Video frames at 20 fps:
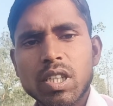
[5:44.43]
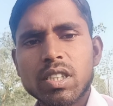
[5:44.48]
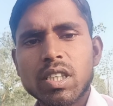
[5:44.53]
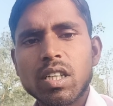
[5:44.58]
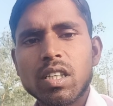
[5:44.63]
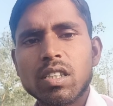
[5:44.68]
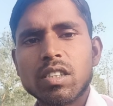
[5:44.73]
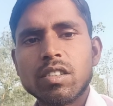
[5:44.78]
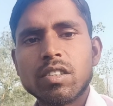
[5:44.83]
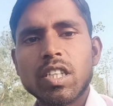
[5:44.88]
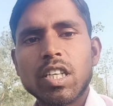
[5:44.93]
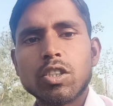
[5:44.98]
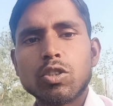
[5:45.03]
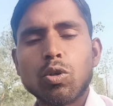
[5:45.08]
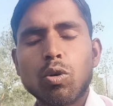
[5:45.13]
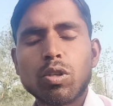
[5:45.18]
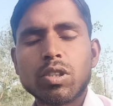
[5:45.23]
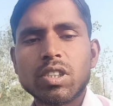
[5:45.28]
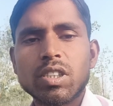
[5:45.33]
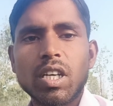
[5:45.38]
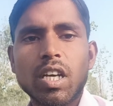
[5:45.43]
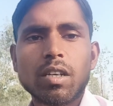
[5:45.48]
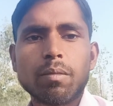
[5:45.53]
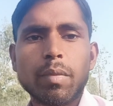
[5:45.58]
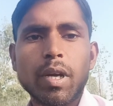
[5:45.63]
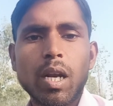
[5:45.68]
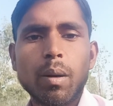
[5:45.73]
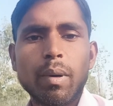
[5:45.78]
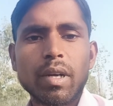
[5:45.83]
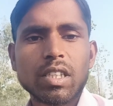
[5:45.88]
क्योंकि देखिए ये जो
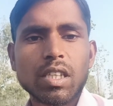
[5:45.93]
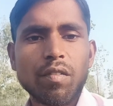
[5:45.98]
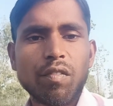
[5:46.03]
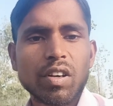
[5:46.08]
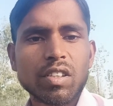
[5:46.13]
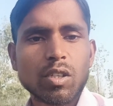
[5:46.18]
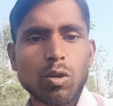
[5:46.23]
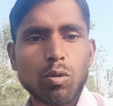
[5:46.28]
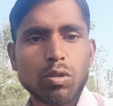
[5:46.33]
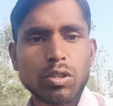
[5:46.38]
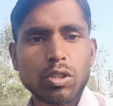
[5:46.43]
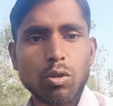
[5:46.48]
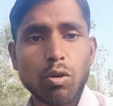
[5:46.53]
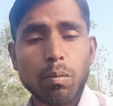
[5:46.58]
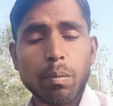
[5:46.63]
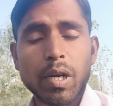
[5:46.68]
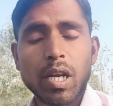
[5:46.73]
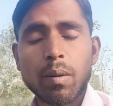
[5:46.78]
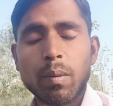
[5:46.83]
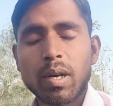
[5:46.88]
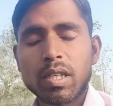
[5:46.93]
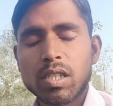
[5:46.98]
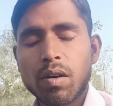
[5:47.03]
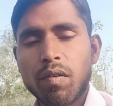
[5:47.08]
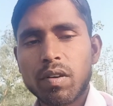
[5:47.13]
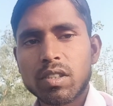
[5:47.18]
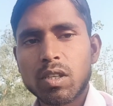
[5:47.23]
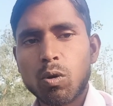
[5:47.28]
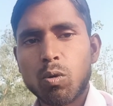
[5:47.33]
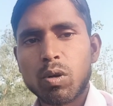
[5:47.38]
होती है एक बेल वर्गीय फसल होती है और
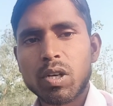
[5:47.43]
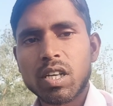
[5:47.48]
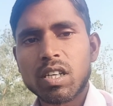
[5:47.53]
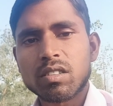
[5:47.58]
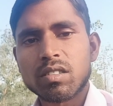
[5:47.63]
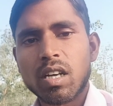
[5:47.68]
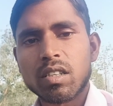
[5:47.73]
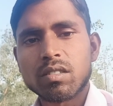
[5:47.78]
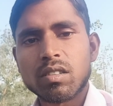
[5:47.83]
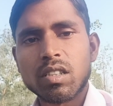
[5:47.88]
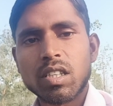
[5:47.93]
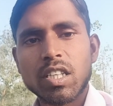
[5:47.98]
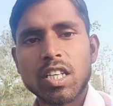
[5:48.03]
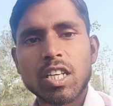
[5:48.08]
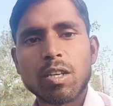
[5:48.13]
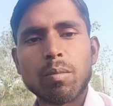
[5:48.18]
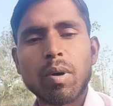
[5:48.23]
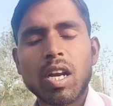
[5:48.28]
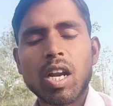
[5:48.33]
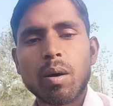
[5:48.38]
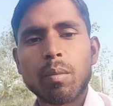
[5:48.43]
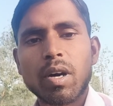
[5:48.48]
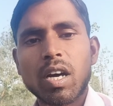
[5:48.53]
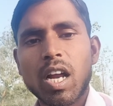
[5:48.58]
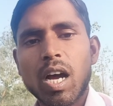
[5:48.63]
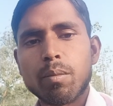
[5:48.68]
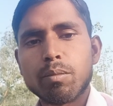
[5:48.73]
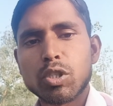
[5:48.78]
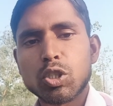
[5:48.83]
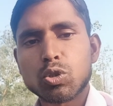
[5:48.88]
बेल वर्गीय फसल होने के साथ साथ एक
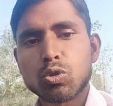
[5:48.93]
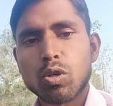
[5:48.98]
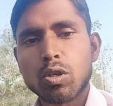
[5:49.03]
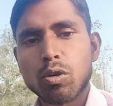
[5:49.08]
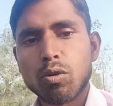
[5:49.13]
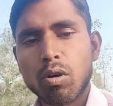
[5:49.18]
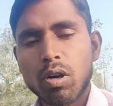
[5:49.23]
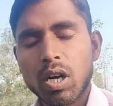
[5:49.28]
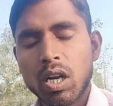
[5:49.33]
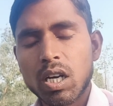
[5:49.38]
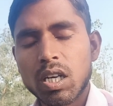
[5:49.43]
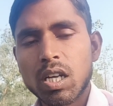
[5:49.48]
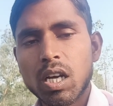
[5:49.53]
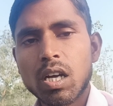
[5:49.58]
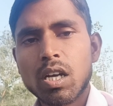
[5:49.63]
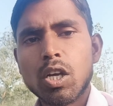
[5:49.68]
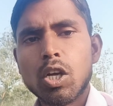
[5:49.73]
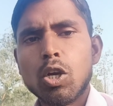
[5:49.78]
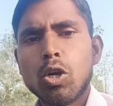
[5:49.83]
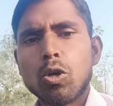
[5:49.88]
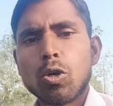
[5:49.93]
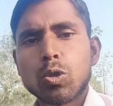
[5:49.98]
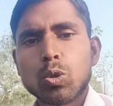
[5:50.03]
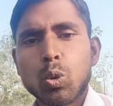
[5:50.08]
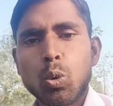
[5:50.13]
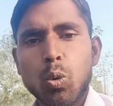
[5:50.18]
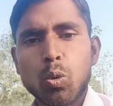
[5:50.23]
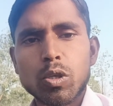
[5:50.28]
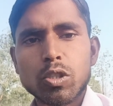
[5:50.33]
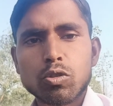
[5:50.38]
बार अगर आपने इसको ग्रो कर लिया
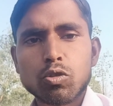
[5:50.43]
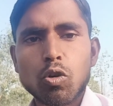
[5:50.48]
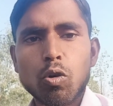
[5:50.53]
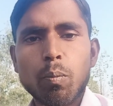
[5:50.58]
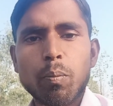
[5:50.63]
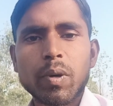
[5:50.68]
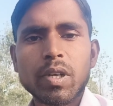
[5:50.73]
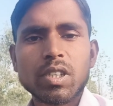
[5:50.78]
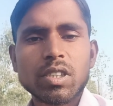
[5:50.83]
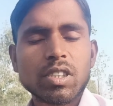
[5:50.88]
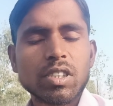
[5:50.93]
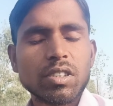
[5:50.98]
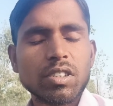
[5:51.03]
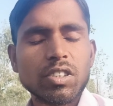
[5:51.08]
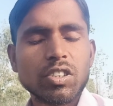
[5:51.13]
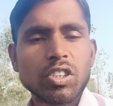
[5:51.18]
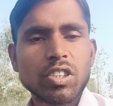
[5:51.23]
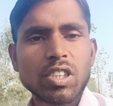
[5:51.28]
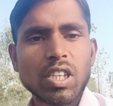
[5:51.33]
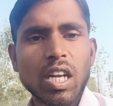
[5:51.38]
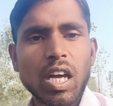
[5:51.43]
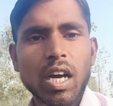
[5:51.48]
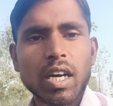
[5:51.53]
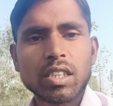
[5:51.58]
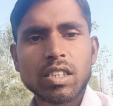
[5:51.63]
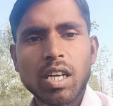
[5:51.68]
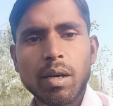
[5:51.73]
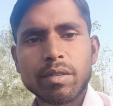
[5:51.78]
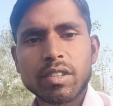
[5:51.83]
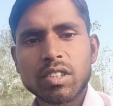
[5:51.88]
तो इसको फिर किसी
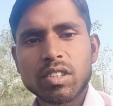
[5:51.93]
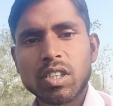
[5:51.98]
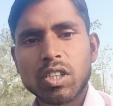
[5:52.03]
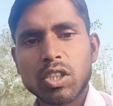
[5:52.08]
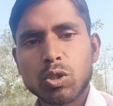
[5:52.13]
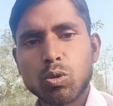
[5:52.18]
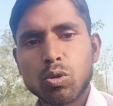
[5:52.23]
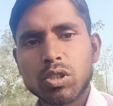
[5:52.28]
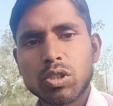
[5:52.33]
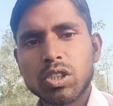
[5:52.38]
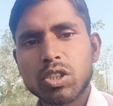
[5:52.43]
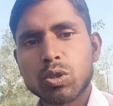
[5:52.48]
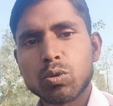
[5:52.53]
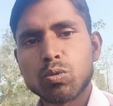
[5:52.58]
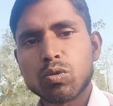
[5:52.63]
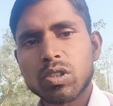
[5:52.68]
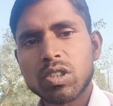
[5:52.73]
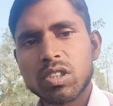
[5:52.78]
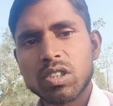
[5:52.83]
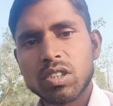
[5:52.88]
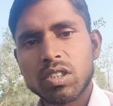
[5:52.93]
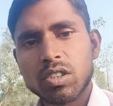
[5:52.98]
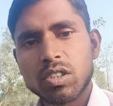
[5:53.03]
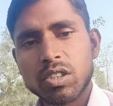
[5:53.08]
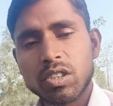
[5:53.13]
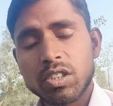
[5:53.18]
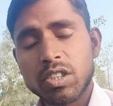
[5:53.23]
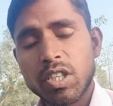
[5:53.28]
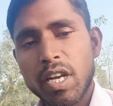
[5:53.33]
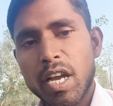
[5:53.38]
चीज़ की लागत की आवश्यकता नहीं होती
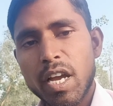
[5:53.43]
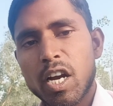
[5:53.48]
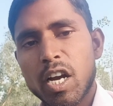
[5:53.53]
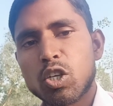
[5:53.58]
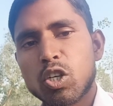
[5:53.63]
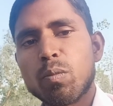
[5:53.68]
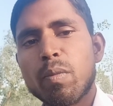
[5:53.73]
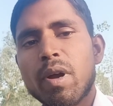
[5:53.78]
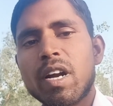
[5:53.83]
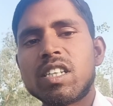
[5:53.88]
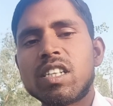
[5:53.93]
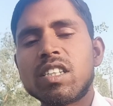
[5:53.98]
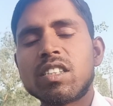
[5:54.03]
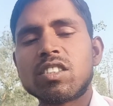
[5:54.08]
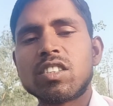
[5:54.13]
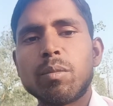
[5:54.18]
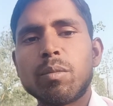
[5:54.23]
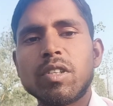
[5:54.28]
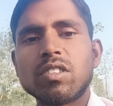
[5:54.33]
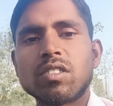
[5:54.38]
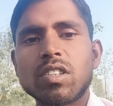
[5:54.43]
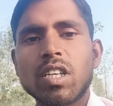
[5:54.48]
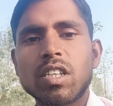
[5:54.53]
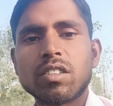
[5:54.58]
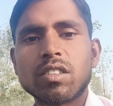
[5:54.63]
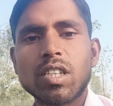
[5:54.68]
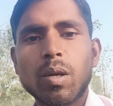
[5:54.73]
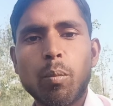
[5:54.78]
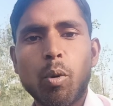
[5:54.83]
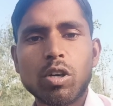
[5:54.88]
क्योंकि ये ऑटोमेटिक
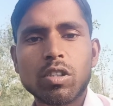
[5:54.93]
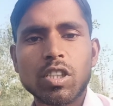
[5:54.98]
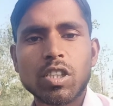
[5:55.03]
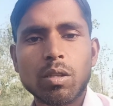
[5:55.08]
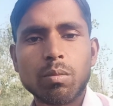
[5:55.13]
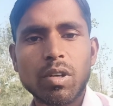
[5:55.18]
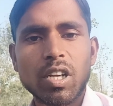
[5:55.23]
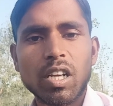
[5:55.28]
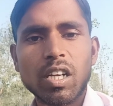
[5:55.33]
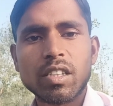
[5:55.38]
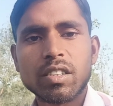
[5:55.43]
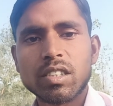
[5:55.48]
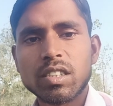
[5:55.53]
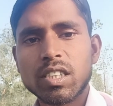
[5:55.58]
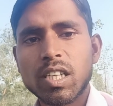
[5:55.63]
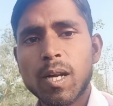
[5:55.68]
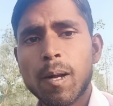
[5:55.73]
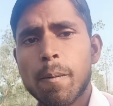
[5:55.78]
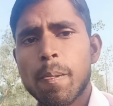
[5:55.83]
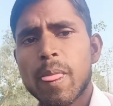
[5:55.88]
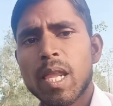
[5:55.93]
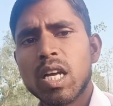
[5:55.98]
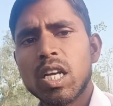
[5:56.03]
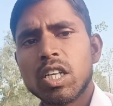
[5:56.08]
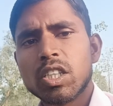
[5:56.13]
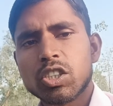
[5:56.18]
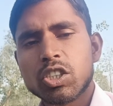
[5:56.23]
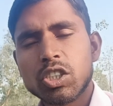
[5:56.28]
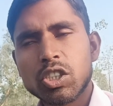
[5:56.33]
ज़मीन से इतने पोषक तत्व ले लेती है